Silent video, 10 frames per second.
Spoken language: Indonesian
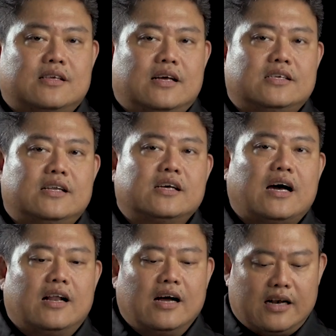Ya, jadi
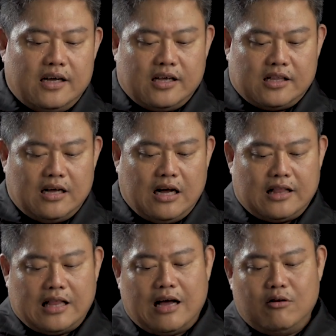kadang-kadang kita
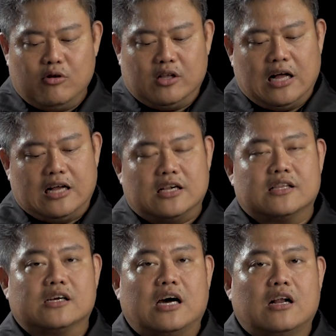nggak tahu, kita asal
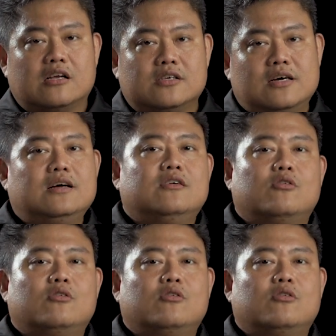tekan aja,